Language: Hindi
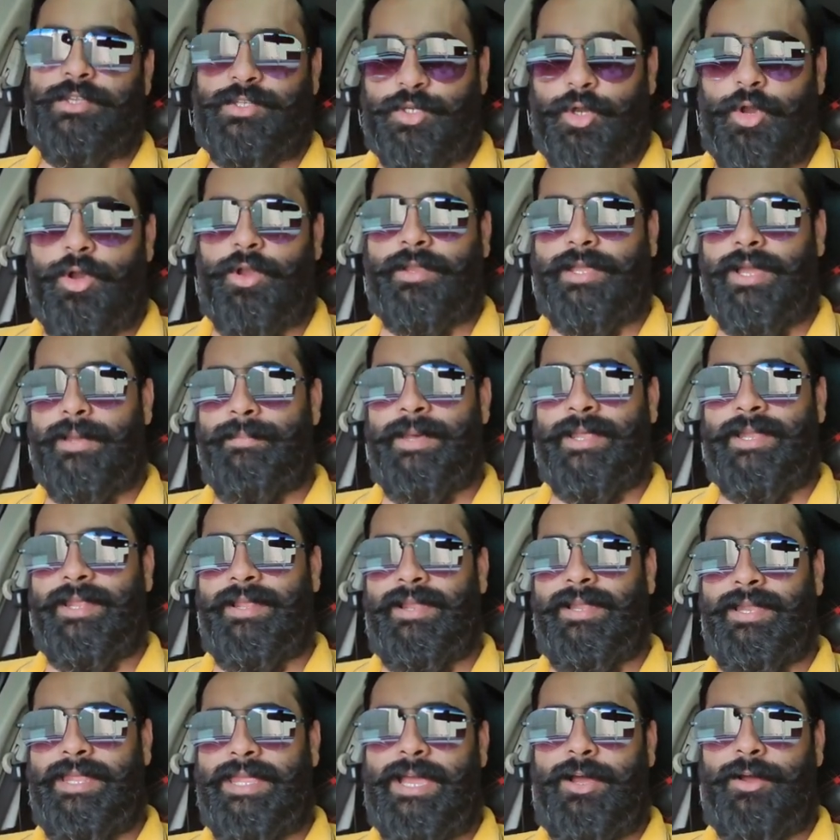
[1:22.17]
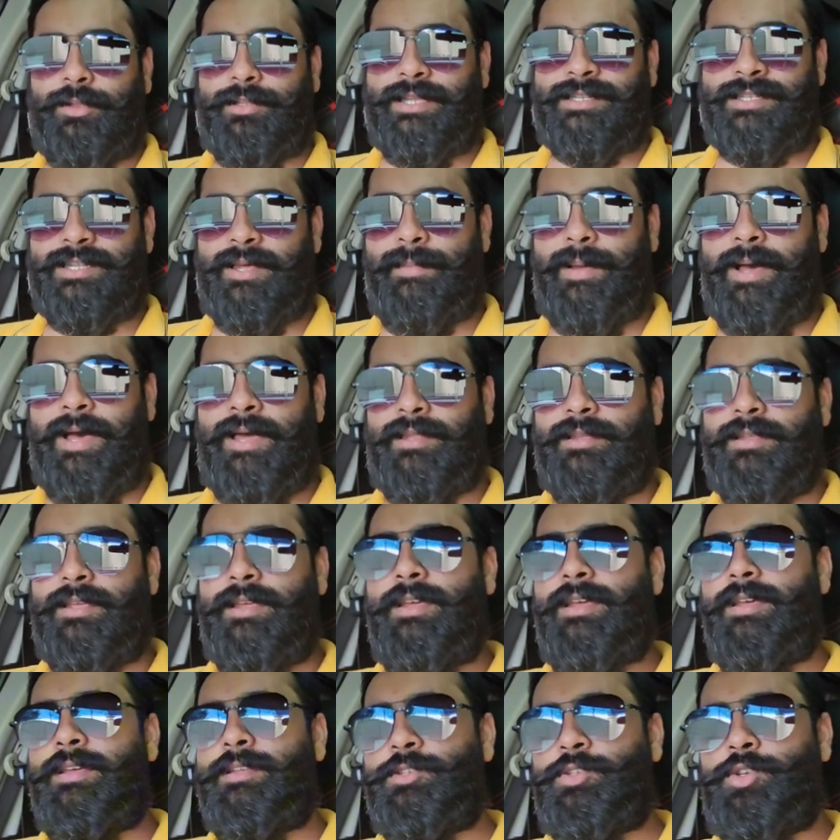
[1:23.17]
शौक का मैंने लिया होता सामान
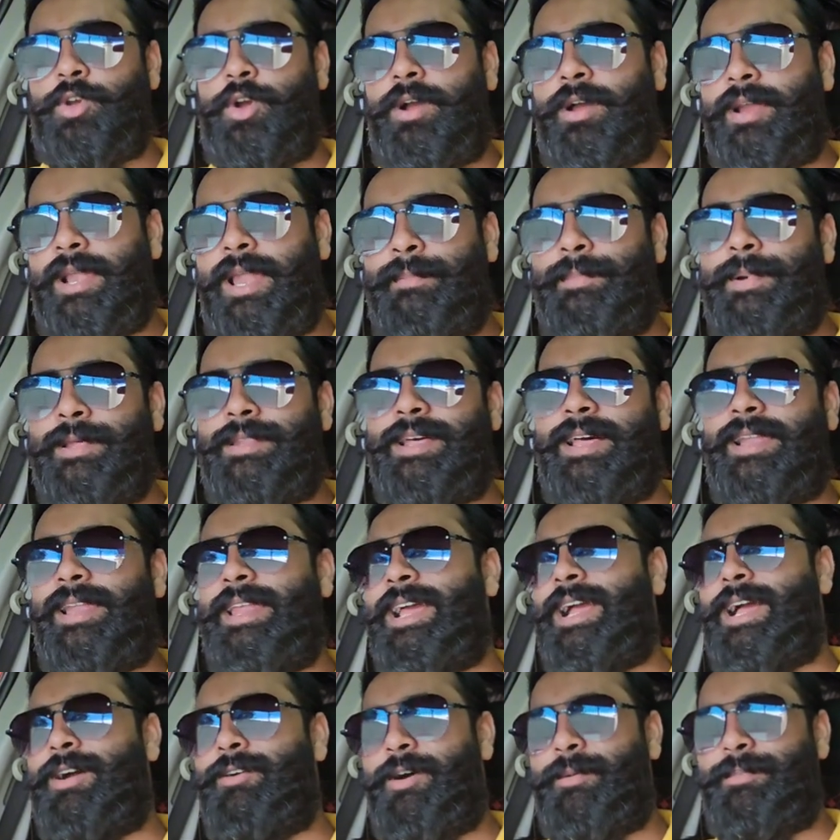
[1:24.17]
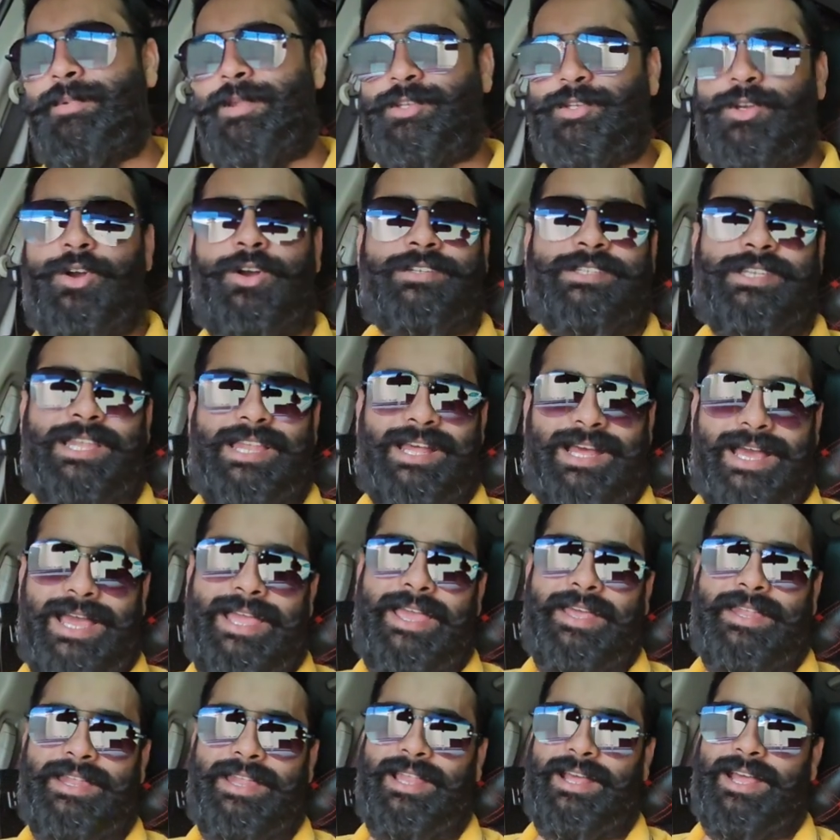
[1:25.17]
जो अगला बंदा लेगा वो अपने शौक से
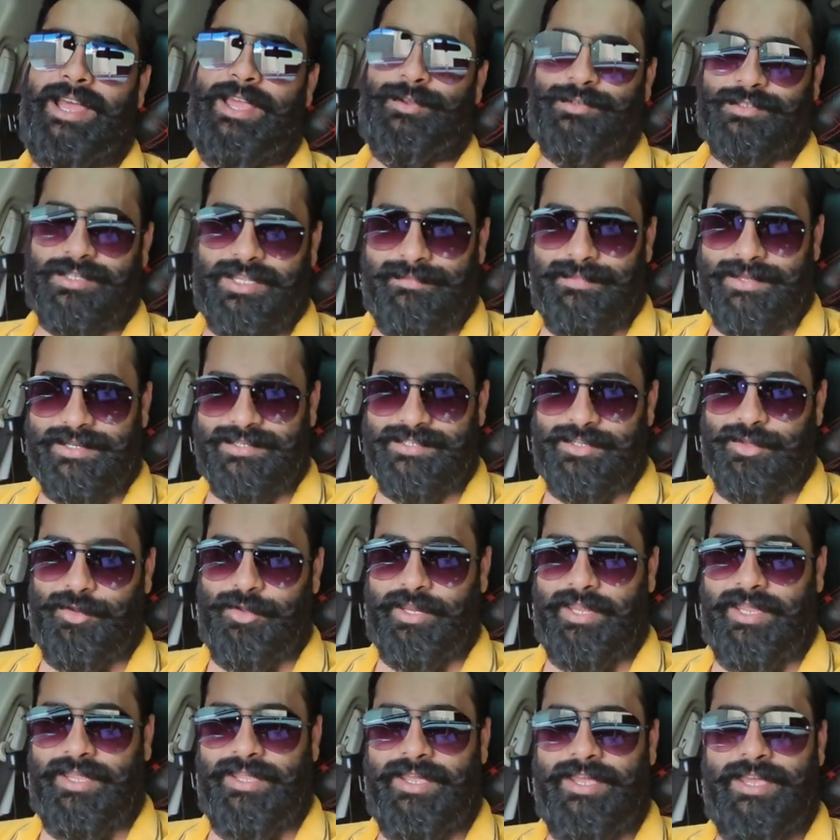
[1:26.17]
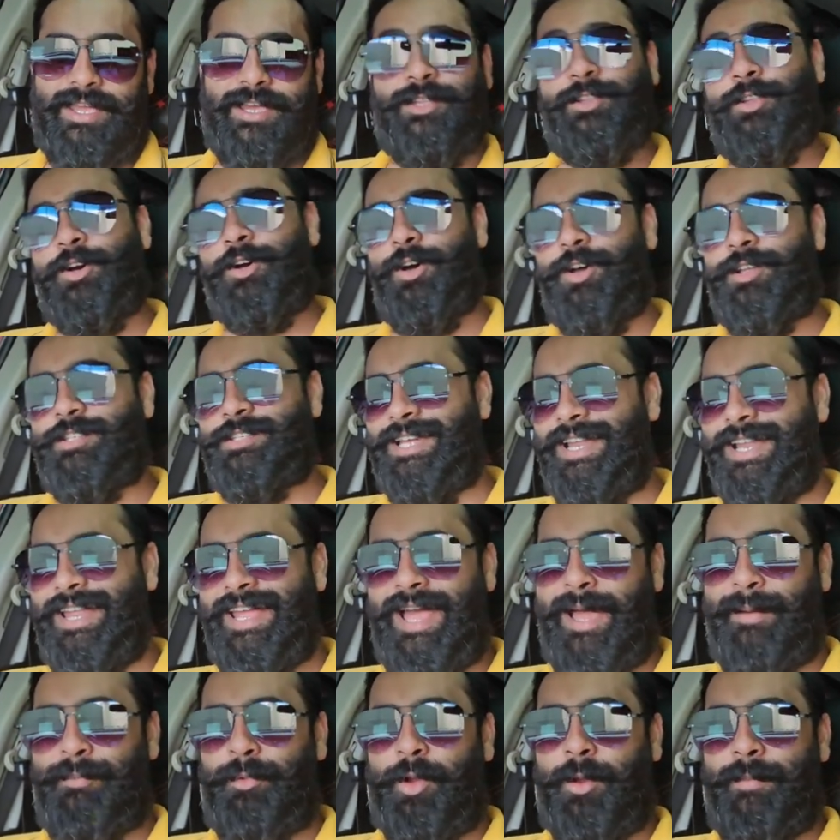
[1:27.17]
लगाए या ना लगाए उसकी मर्जी होगी तो चलें
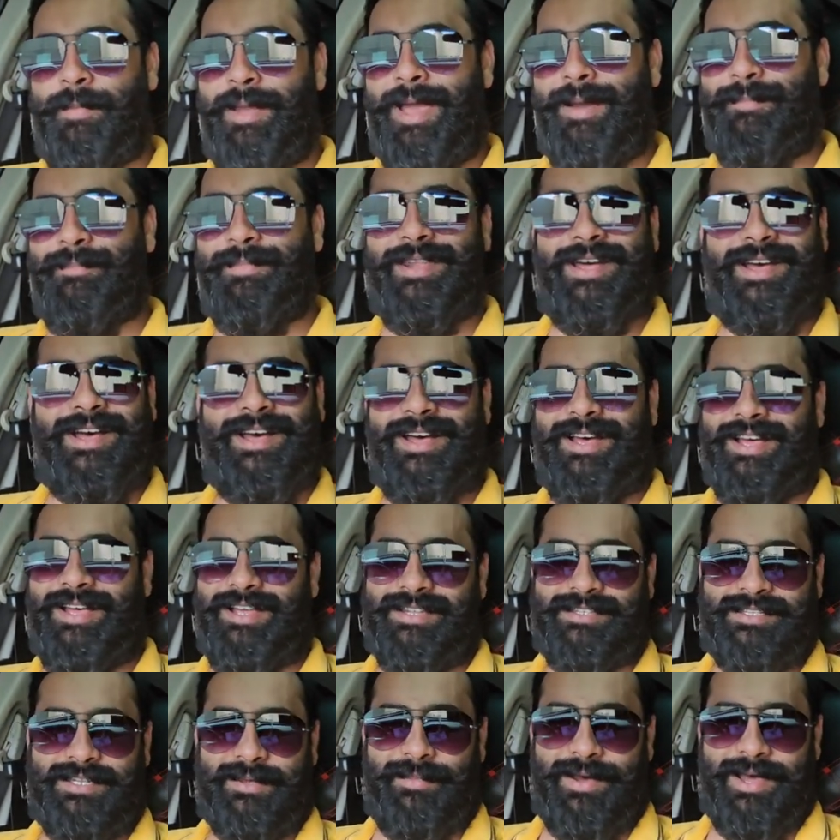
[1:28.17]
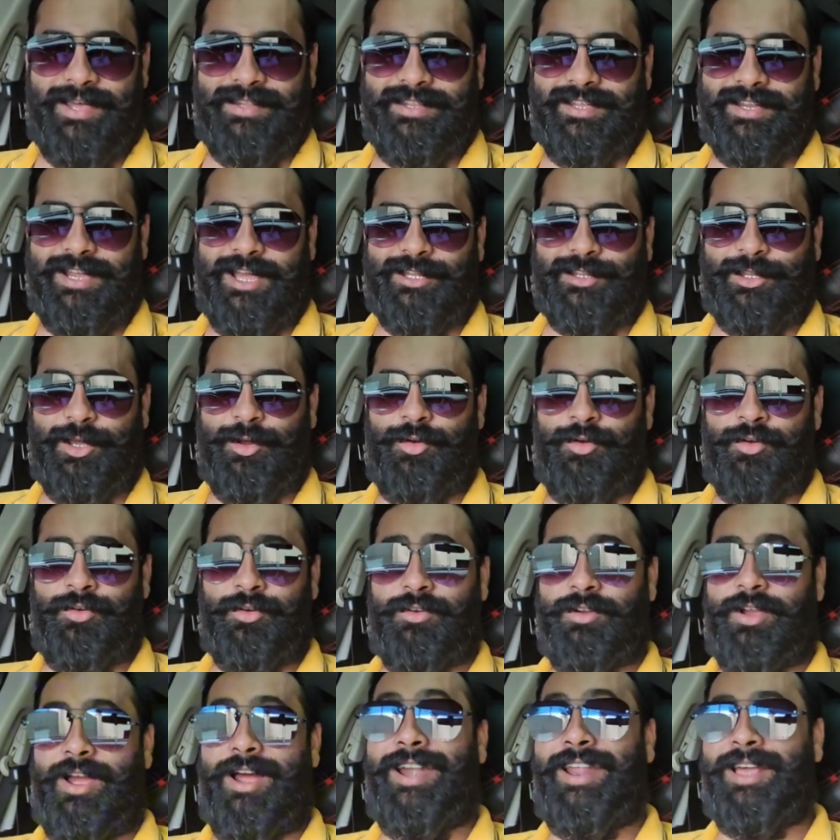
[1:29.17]
आपको मैं अपना सामान दिखाता
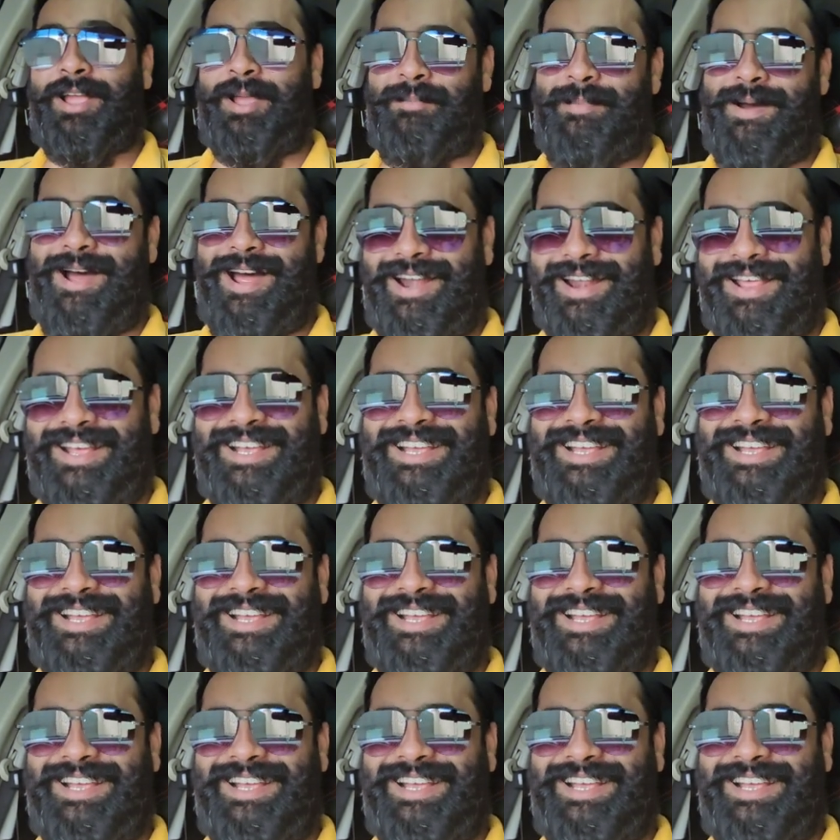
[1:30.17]
हूँ काड़ कबाड़